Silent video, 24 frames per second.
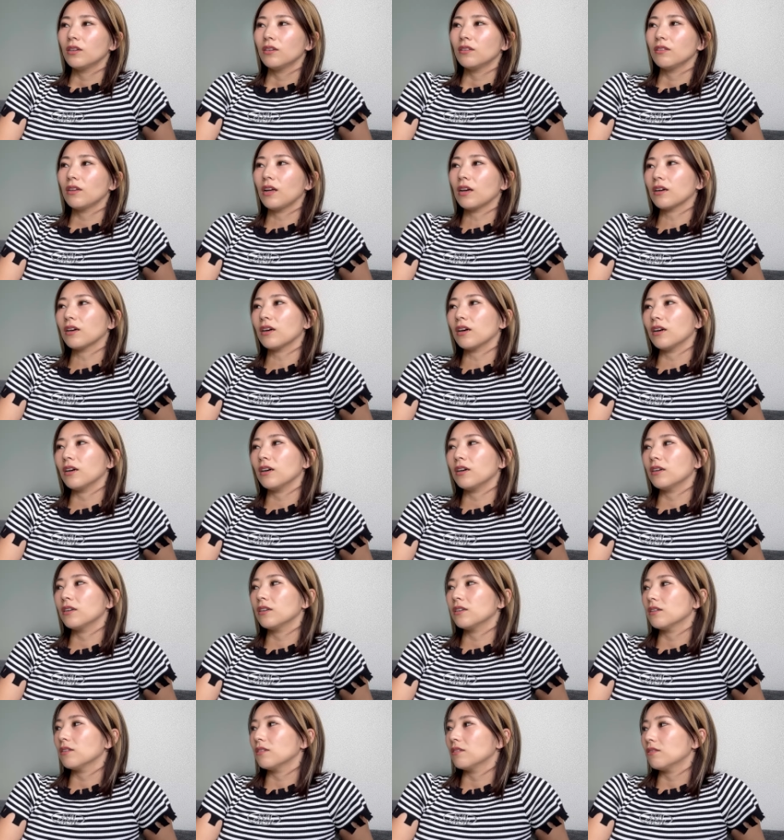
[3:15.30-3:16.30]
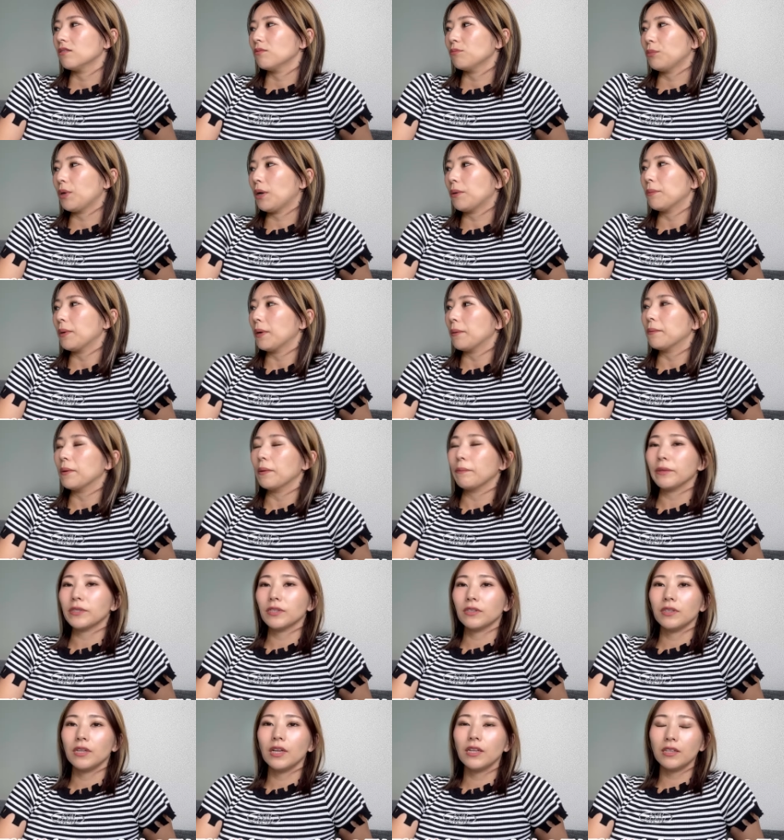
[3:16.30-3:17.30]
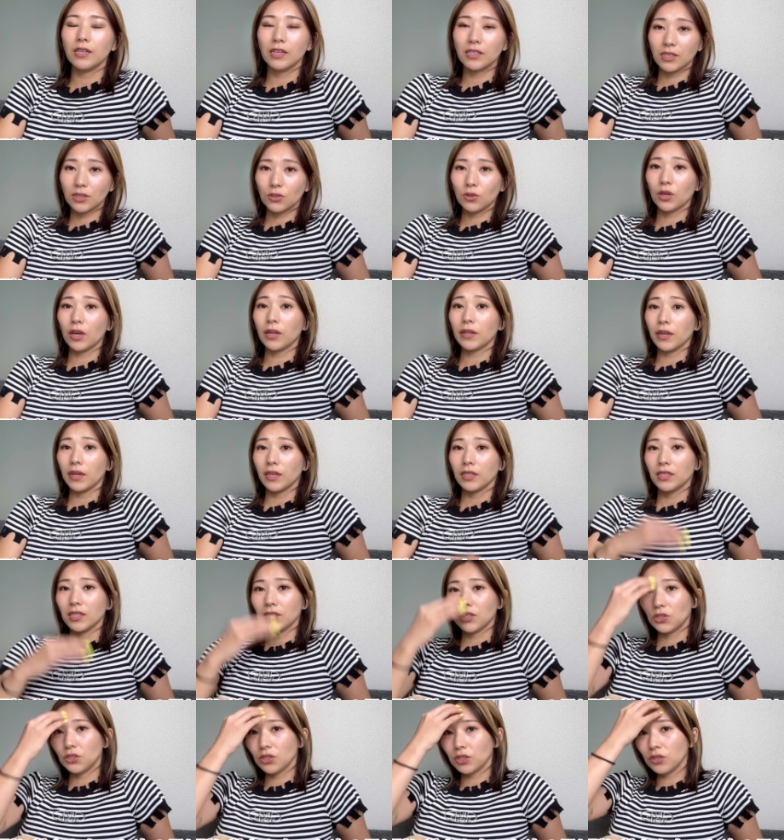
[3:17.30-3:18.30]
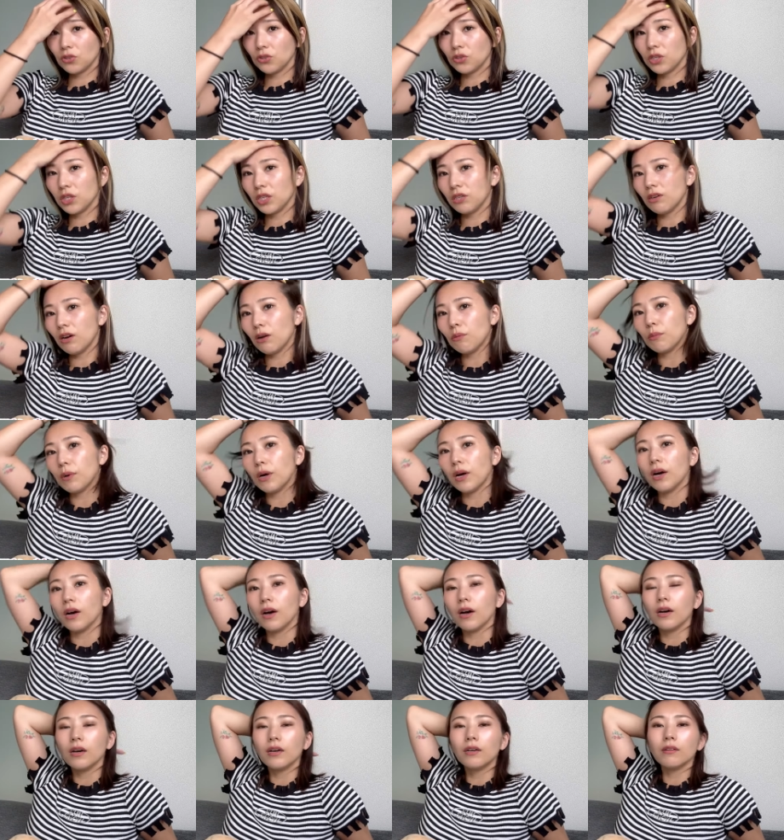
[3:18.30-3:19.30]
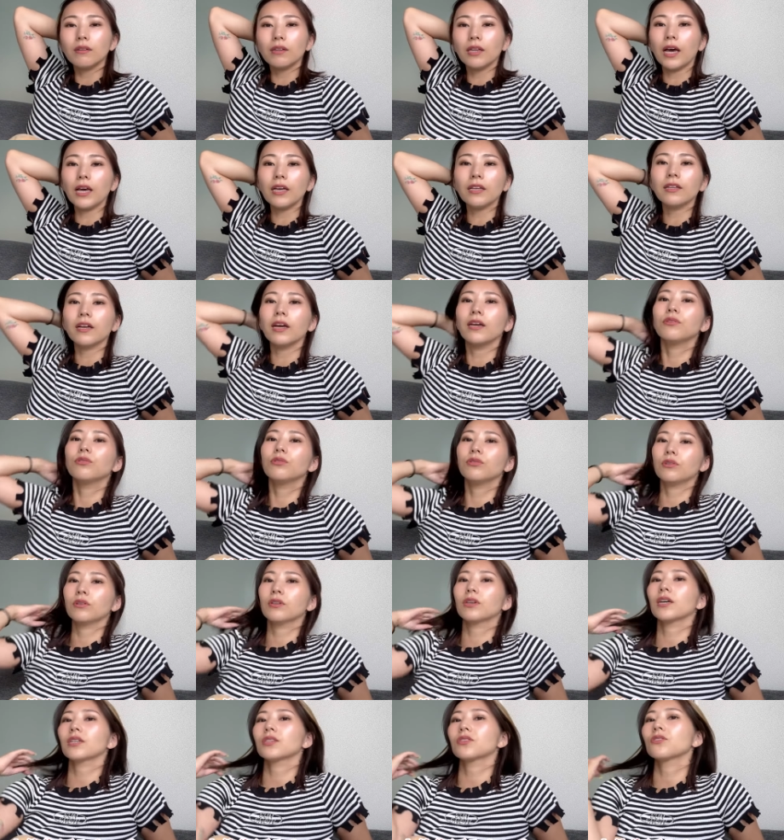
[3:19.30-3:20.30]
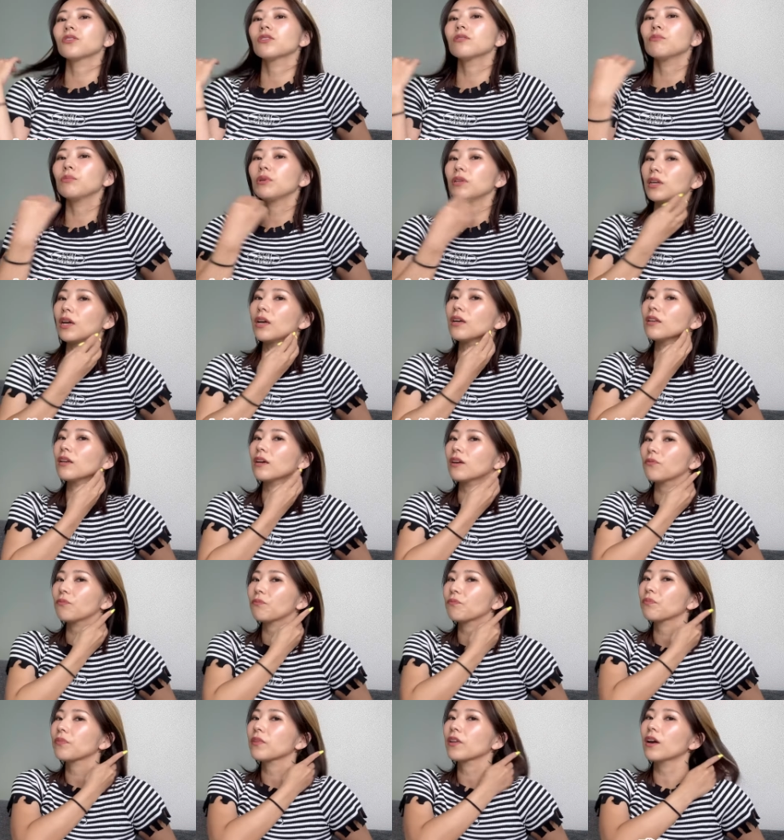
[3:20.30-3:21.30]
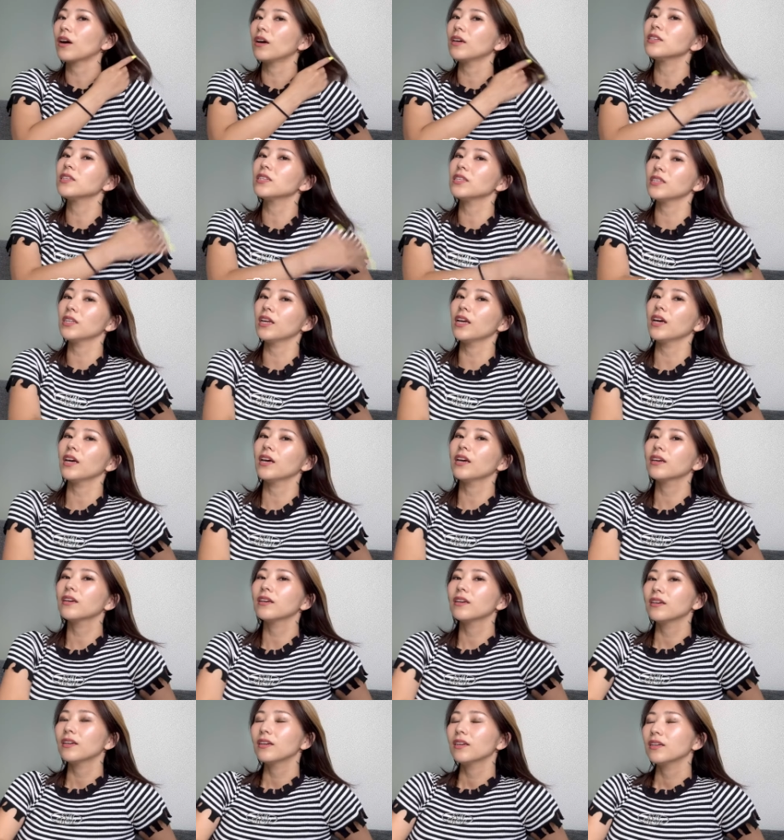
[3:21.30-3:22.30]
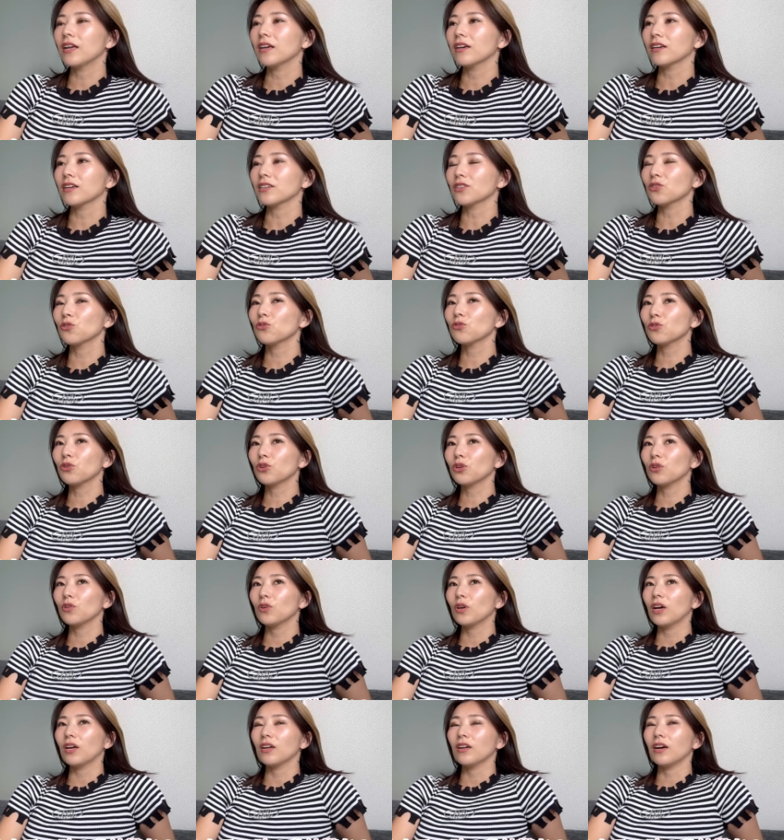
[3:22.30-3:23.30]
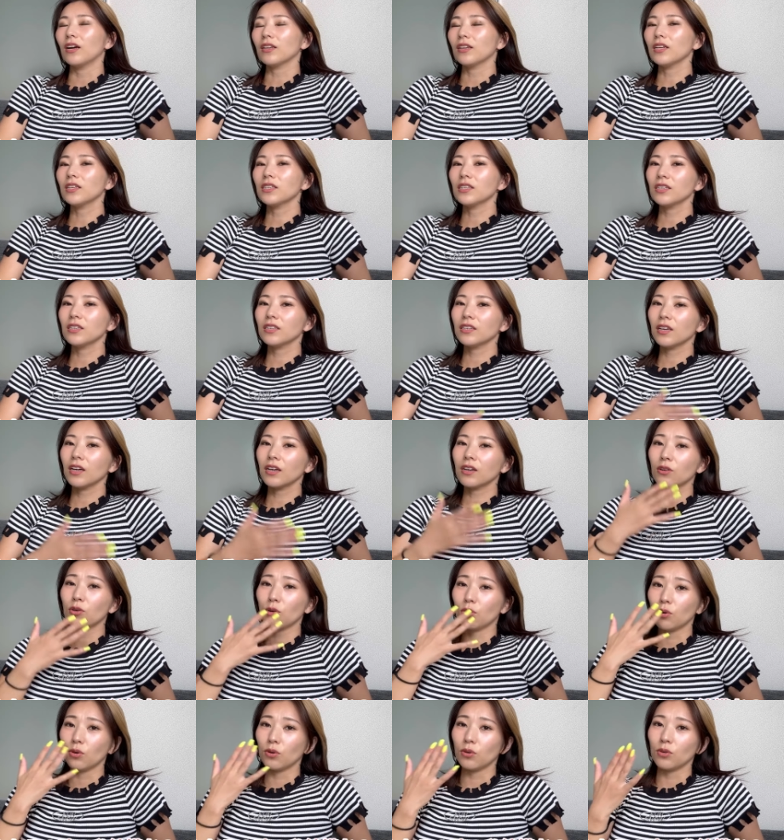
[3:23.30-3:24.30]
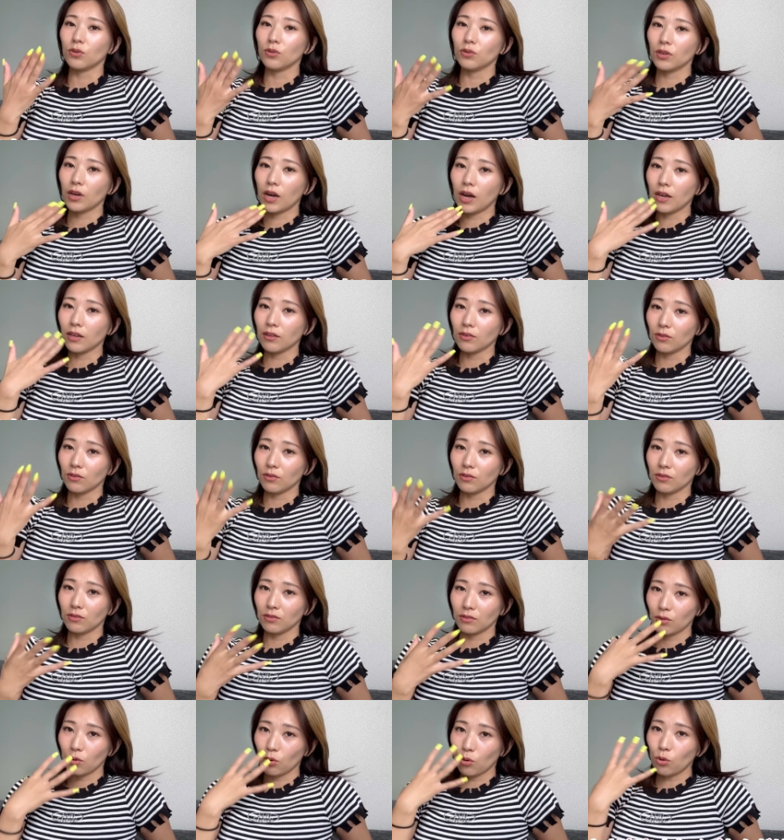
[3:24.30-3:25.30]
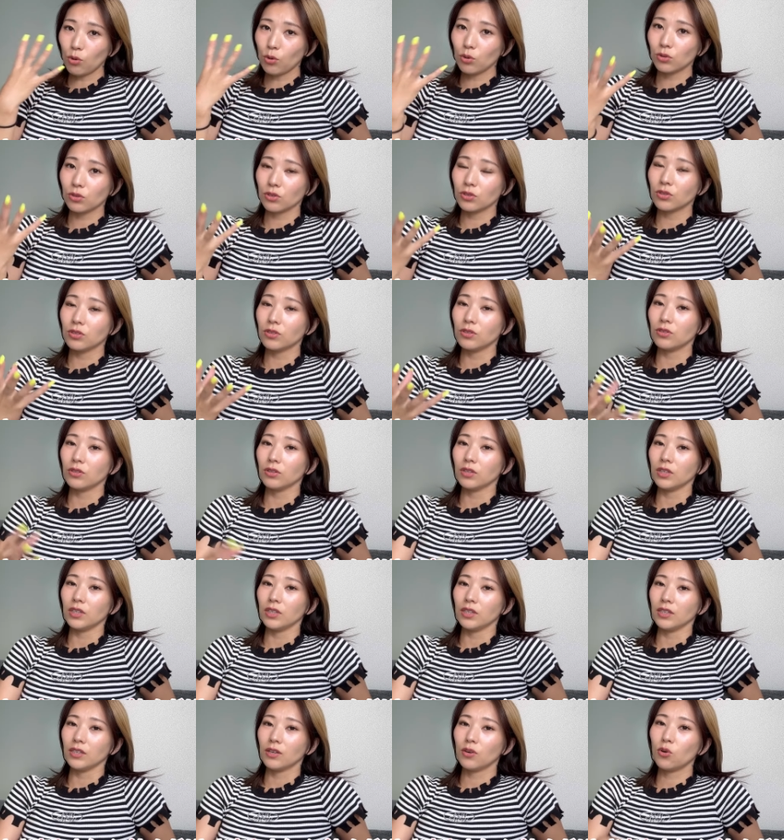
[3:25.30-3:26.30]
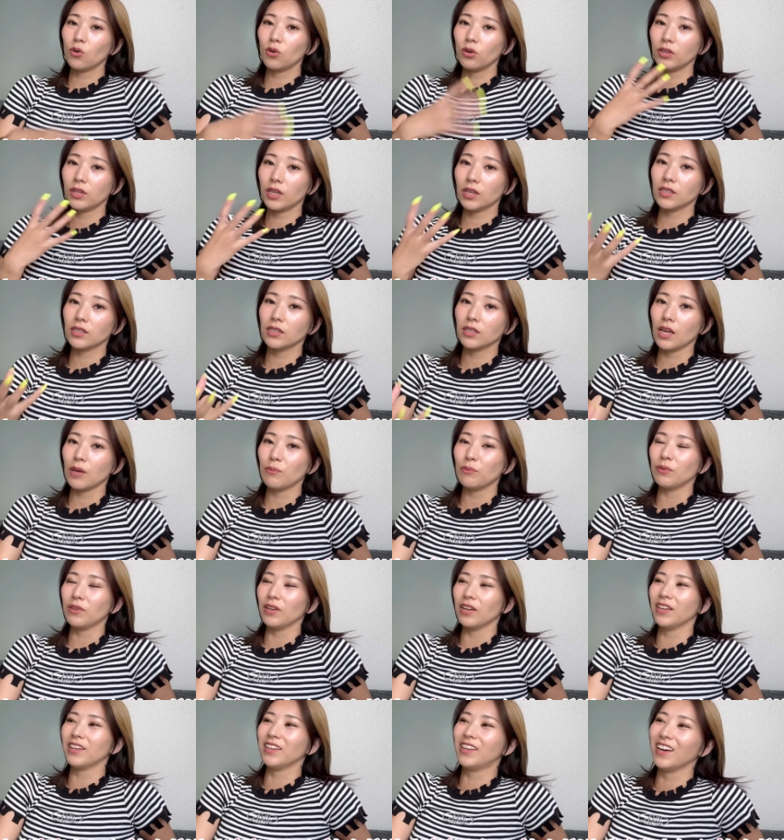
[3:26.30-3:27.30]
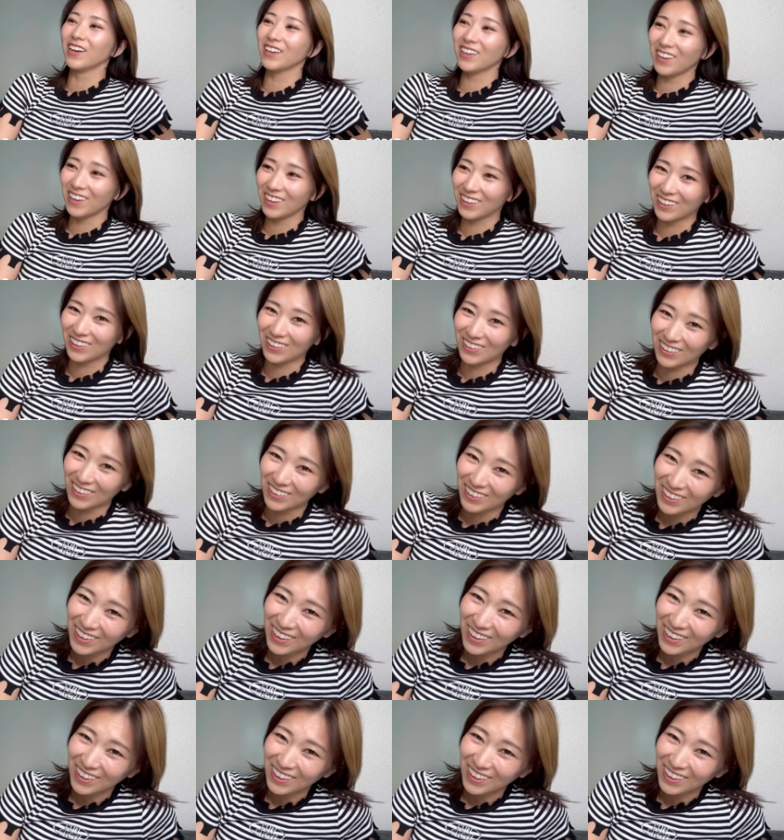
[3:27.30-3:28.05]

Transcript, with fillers: なんかまあまあまあ別に熱とかないし次の日にはまあ大体復活みたいな感じでなんかその時の私結構あのおうとする時声出すタイプなんだけど